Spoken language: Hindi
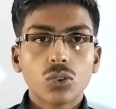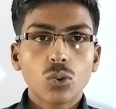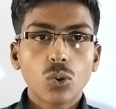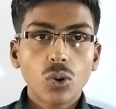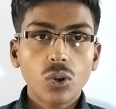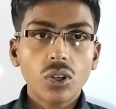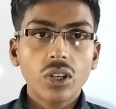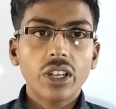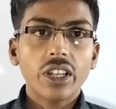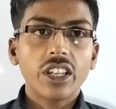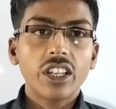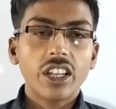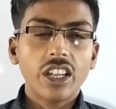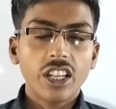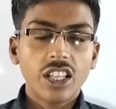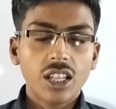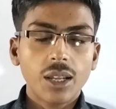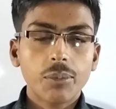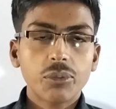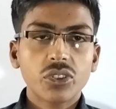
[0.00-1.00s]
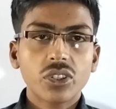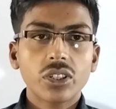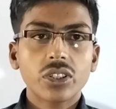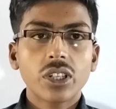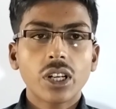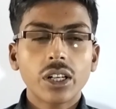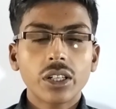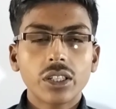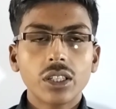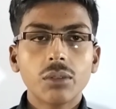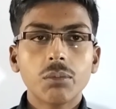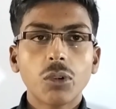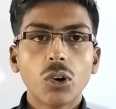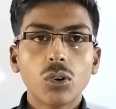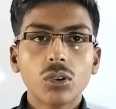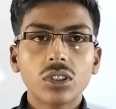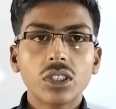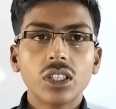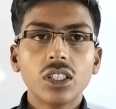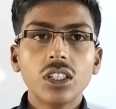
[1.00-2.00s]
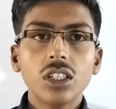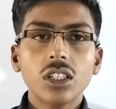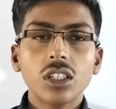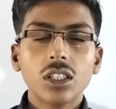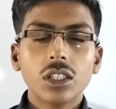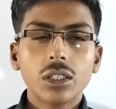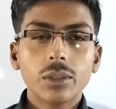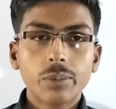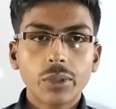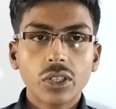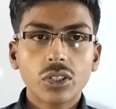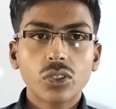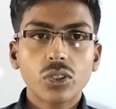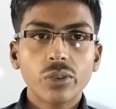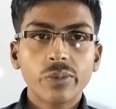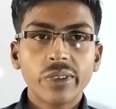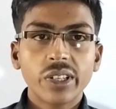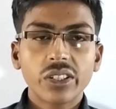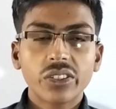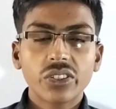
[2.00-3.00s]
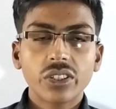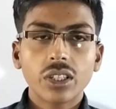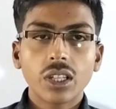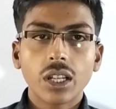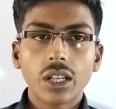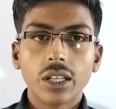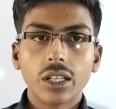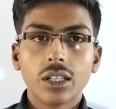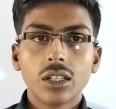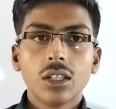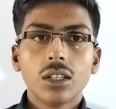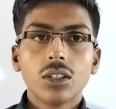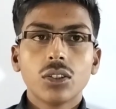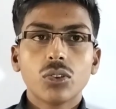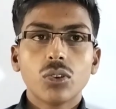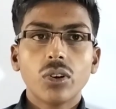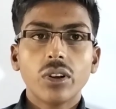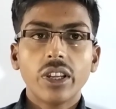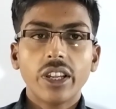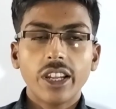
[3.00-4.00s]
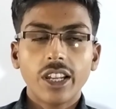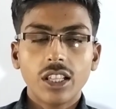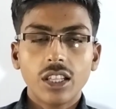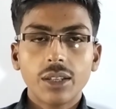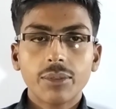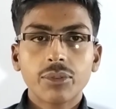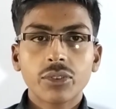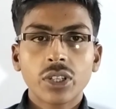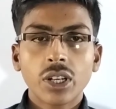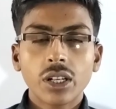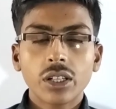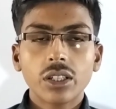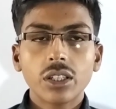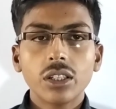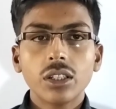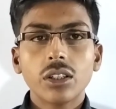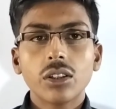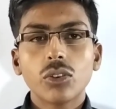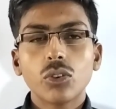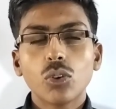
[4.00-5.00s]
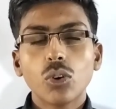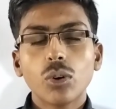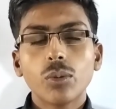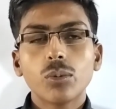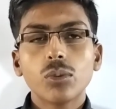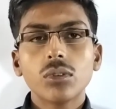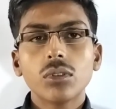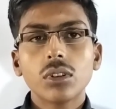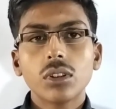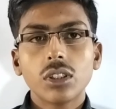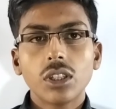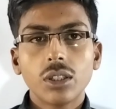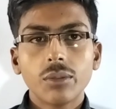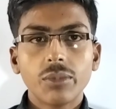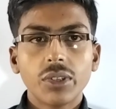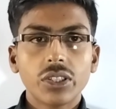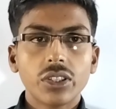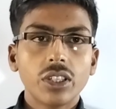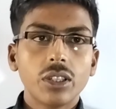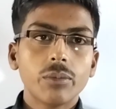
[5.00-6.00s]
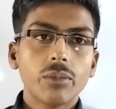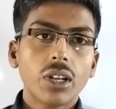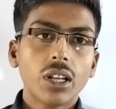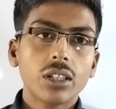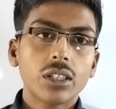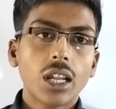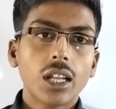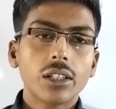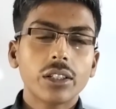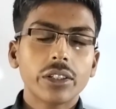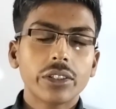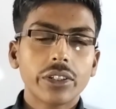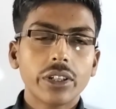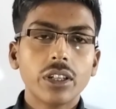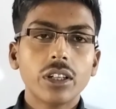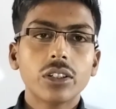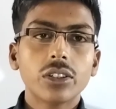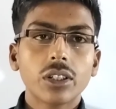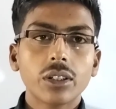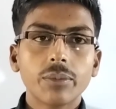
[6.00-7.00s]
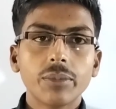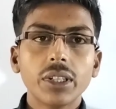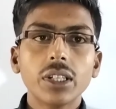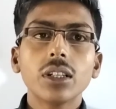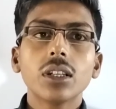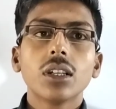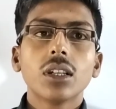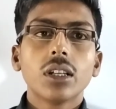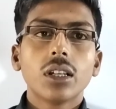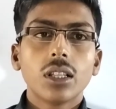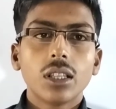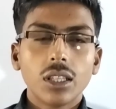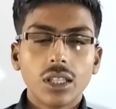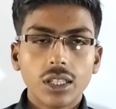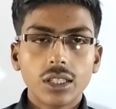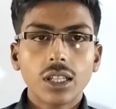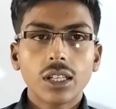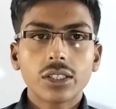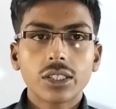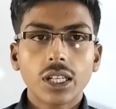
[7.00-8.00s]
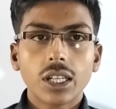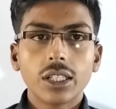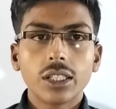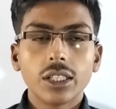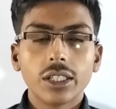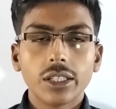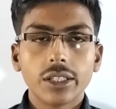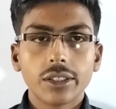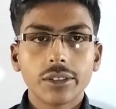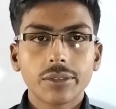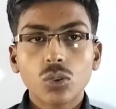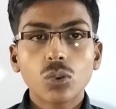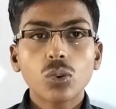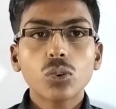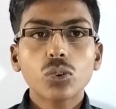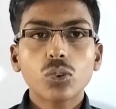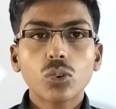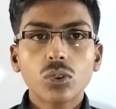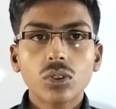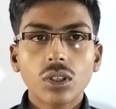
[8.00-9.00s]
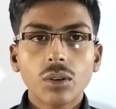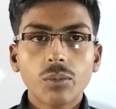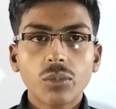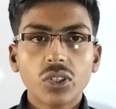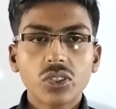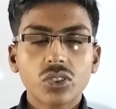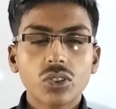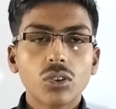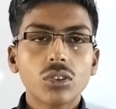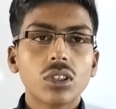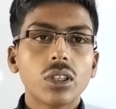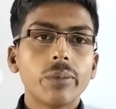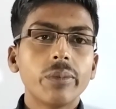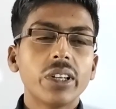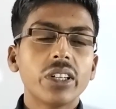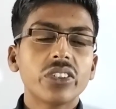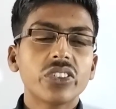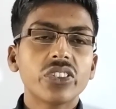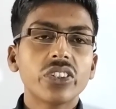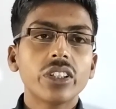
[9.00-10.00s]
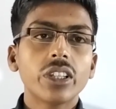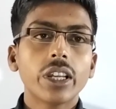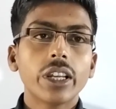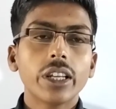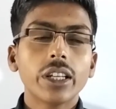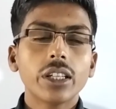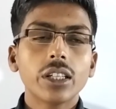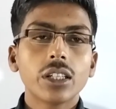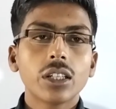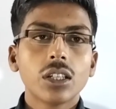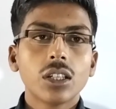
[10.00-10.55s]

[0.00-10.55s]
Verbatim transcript: तो एलेप्स थर्टी बहुत ही इफ़ेक्टिव मेडिसिन है तो एलेप्स थर्टी दो बुन दिन में तीन बार डायरेक्टली टंग में लेना चाहिए दोस्तों नंबर चौथी मेडिसिन है